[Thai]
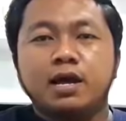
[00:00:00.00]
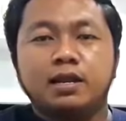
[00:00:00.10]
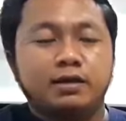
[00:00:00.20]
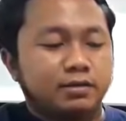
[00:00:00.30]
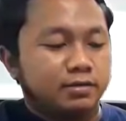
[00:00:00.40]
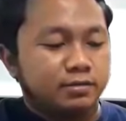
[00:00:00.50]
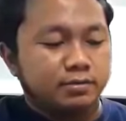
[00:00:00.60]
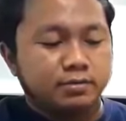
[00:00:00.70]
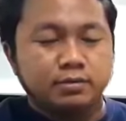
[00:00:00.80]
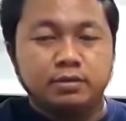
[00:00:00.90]
ได้แล้ว
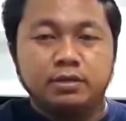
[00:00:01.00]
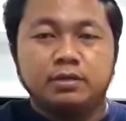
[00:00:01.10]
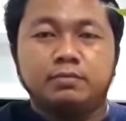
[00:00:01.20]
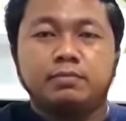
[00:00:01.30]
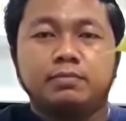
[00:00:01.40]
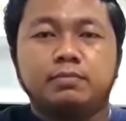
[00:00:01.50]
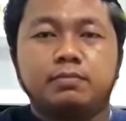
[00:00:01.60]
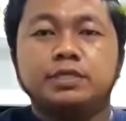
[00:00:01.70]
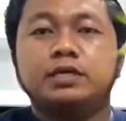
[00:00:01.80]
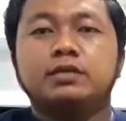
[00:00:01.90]

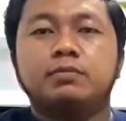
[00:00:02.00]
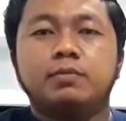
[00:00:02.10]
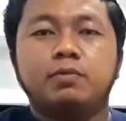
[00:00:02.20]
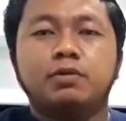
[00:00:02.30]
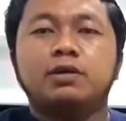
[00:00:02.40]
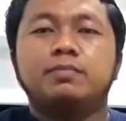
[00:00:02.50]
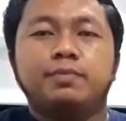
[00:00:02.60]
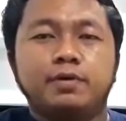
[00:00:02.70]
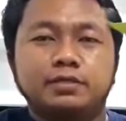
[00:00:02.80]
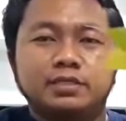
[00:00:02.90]
ไม่ใช่เฉพาะโพนะครับ
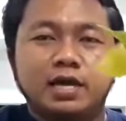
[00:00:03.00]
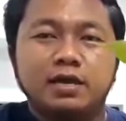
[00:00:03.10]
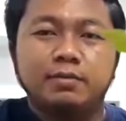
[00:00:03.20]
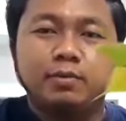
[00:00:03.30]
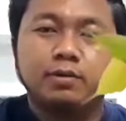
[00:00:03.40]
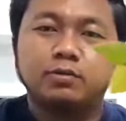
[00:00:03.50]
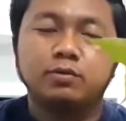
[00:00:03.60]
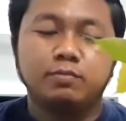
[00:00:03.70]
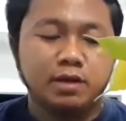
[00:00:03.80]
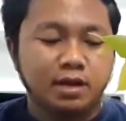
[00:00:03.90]
พวกไทรพวกต้
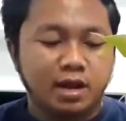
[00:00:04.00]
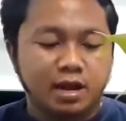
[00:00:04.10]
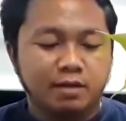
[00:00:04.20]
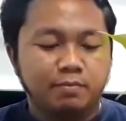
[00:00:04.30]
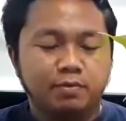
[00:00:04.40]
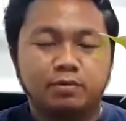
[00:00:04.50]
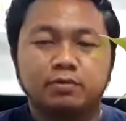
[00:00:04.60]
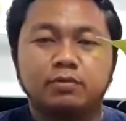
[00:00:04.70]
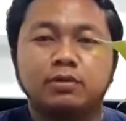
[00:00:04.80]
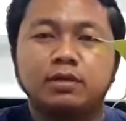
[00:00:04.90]
นมะขามพวก
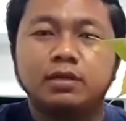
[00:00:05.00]
ต้น